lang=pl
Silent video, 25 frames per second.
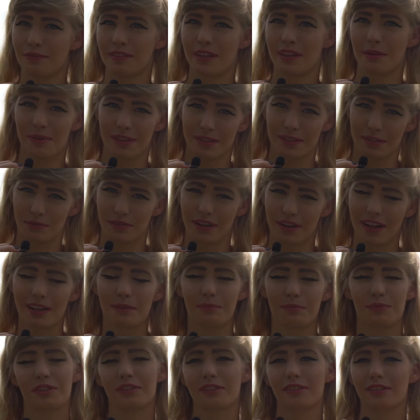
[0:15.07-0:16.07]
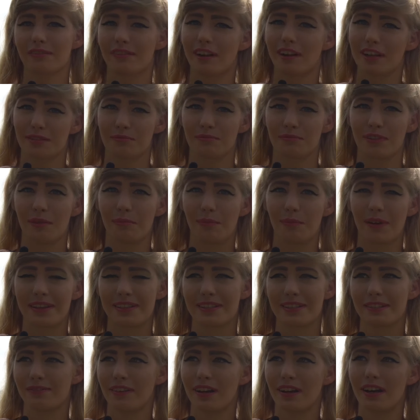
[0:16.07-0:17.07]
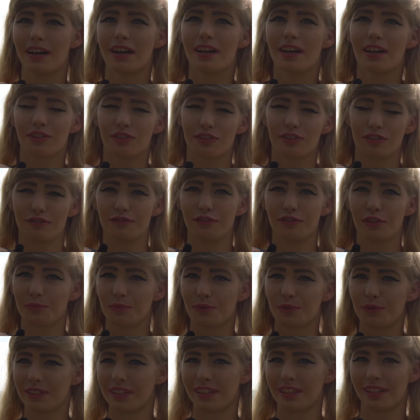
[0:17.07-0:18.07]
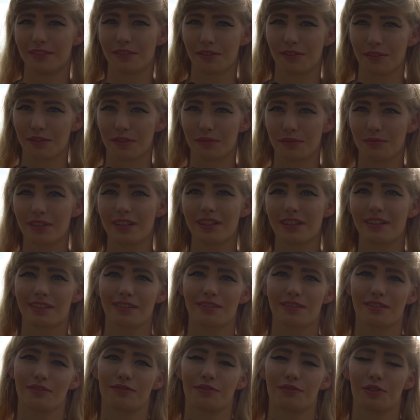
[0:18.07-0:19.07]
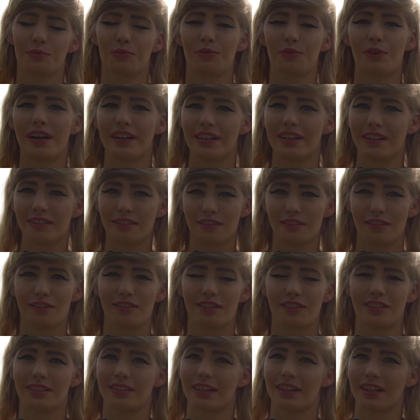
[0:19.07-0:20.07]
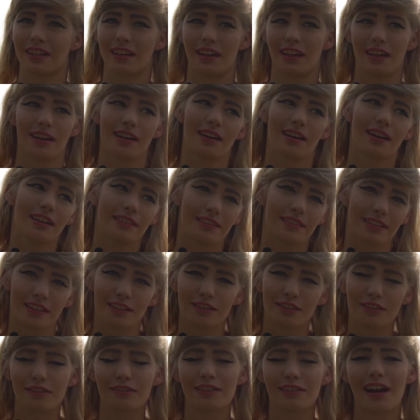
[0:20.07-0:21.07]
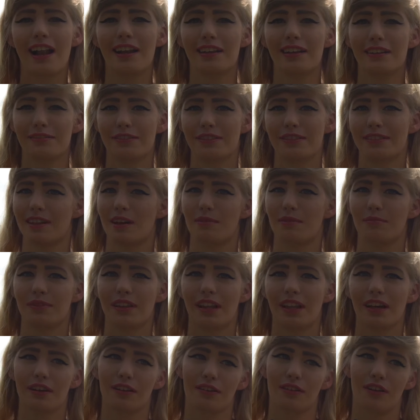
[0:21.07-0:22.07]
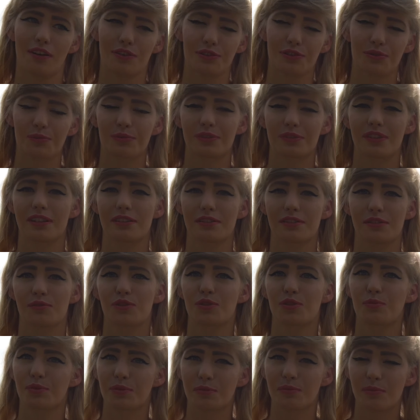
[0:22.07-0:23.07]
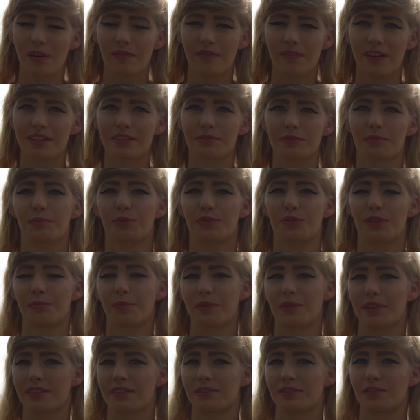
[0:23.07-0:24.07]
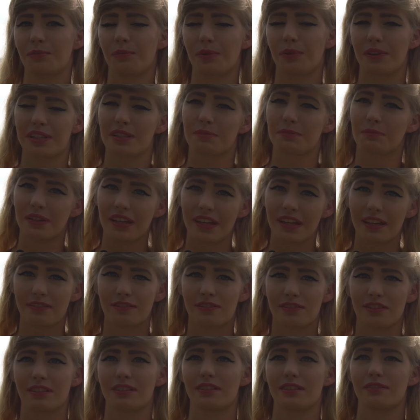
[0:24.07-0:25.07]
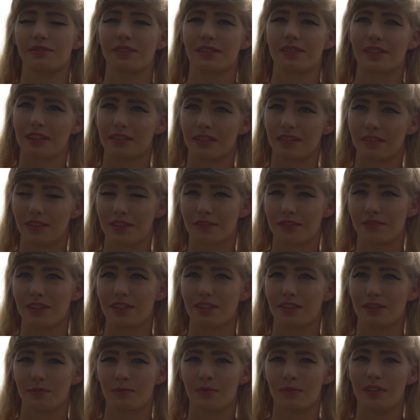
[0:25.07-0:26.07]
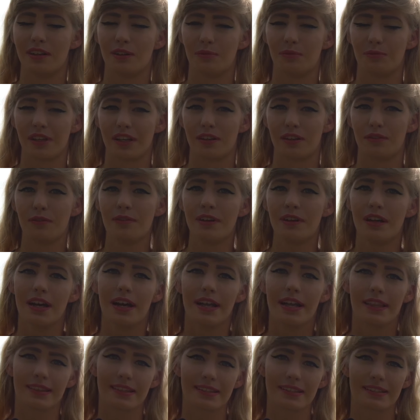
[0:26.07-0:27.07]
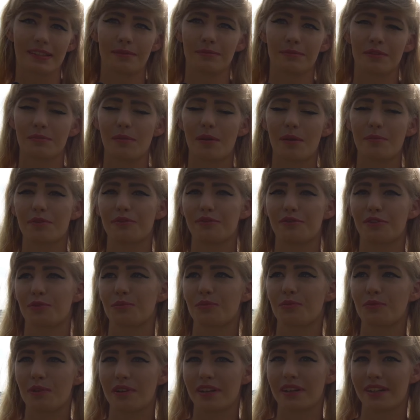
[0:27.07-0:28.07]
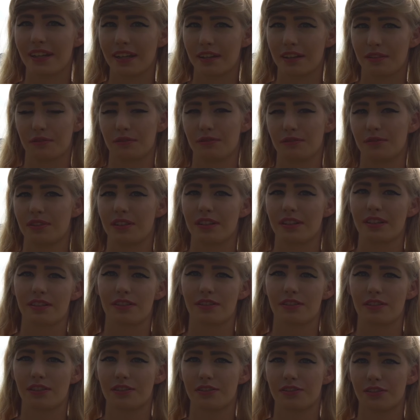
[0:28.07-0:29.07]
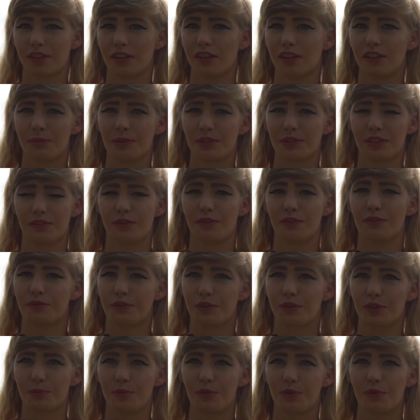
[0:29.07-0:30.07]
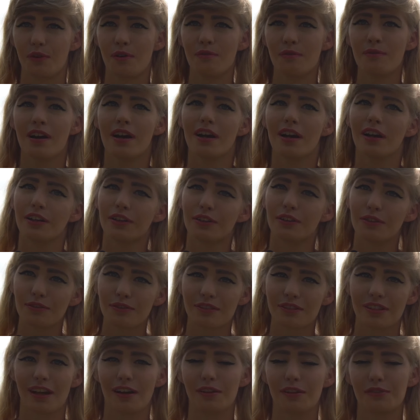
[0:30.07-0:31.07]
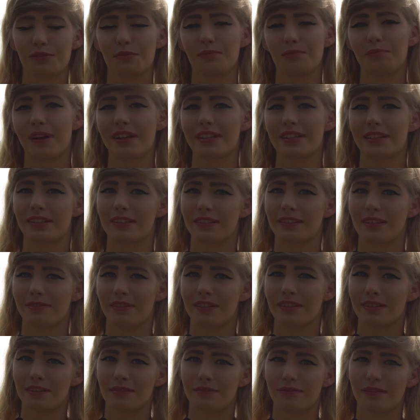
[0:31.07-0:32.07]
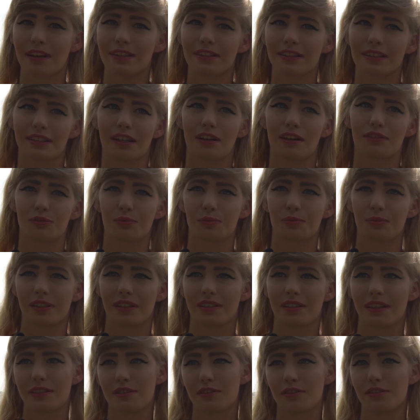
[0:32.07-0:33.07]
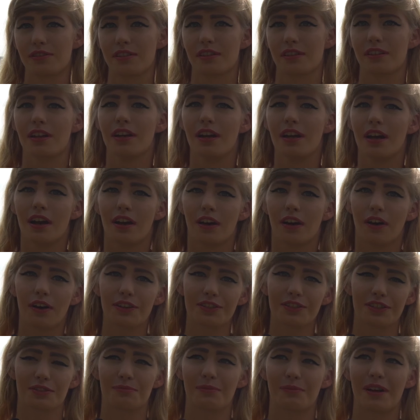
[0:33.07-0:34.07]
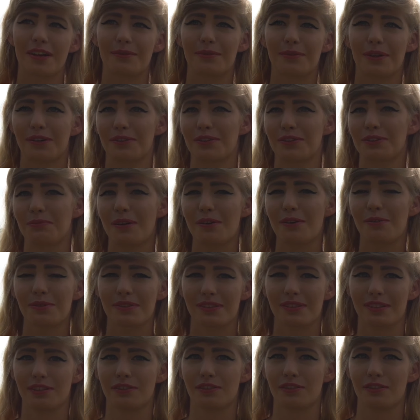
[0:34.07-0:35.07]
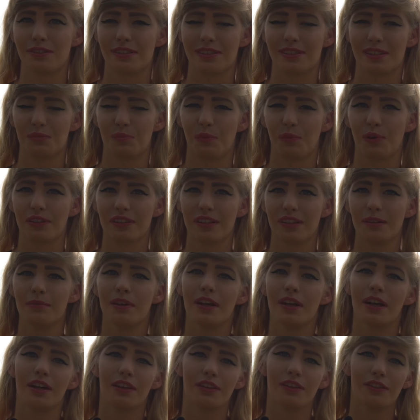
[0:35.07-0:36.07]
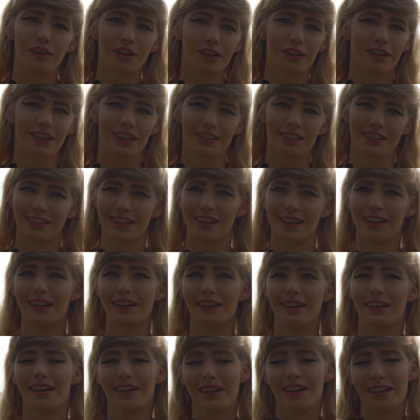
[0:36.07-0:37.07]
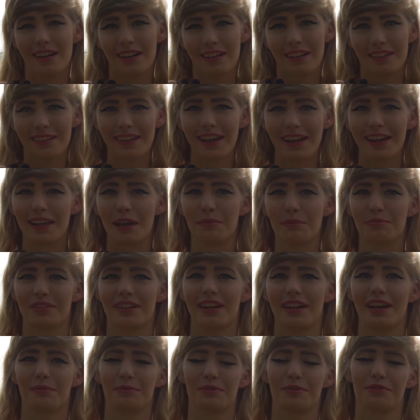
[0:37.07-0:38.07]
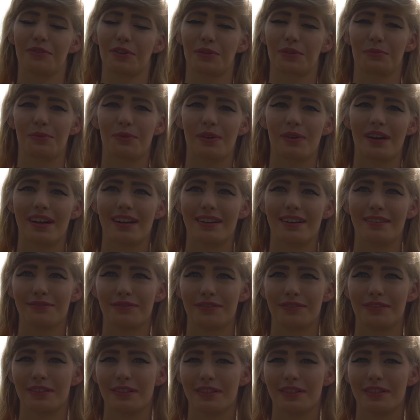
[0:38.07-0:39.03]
na Mazurach. Przygotowaliśmy dla Państwa trzy formuły dla dorosłych. Jest to formuła intro, czyli takie, taki totalny wstęp dla osób, które chcą spróbować, które chcą po raz pierwszy wystartować w naszym biegu. Następnie mamy formułę rekrut, która jest 6-kilometrową formułą formułą. Już dla osób bardziej zaawansowanych, dla osób, które na co dzień chociaż mają jakąś małą styczność ze sportem. No i nasza najlepsza jakby formuła w,